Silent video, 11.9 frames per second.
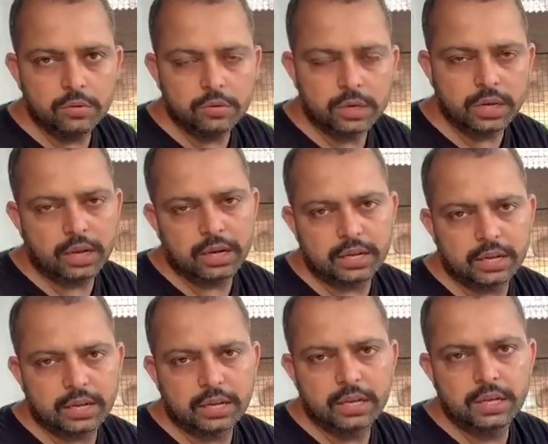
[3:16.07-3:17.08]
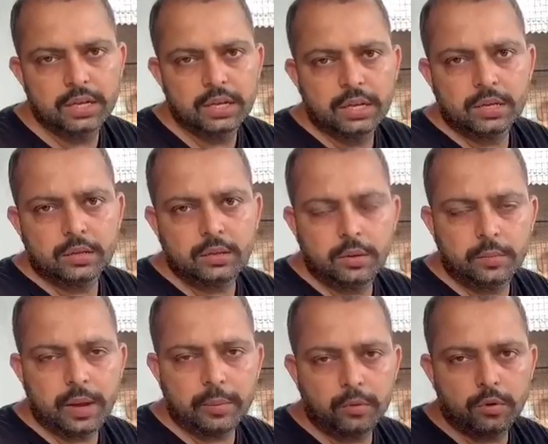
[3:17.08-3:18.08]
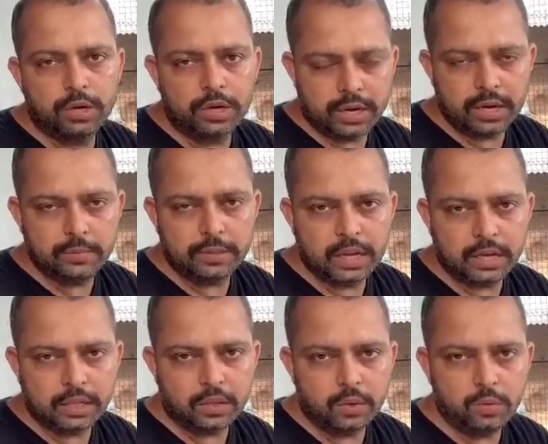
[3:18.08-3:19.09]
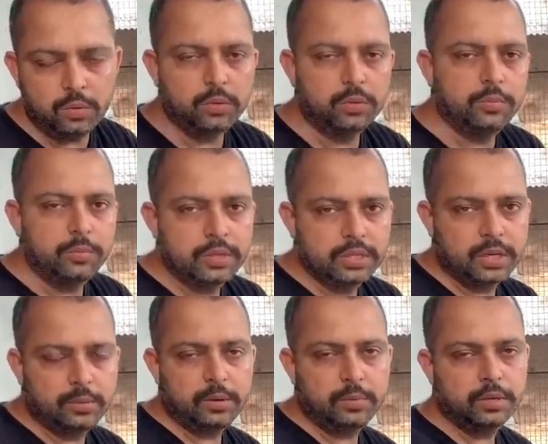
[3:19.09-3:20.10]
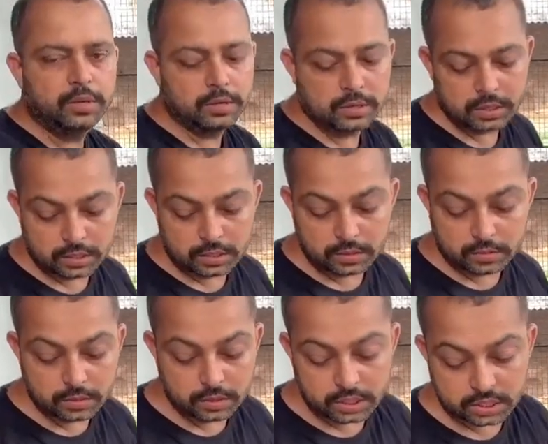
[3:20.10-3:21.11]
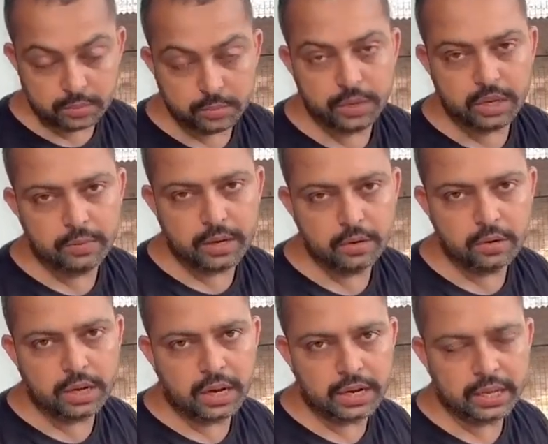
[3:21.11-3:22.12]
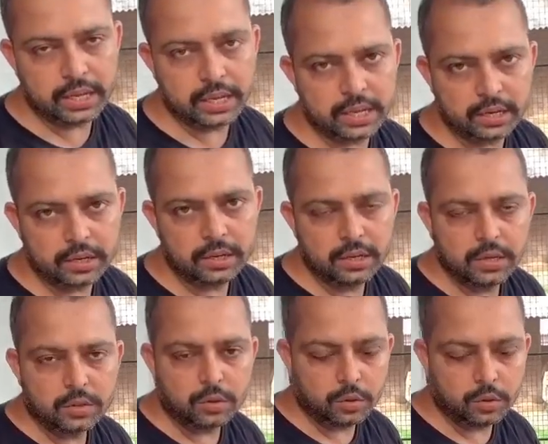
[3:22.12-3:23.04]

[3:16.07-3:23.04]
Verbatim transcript: निकाल लेंगे तो मैं आपको डिटेल में बता देता हूँ जब हमें इसकी मेन वैल्यू निकालेंगे तो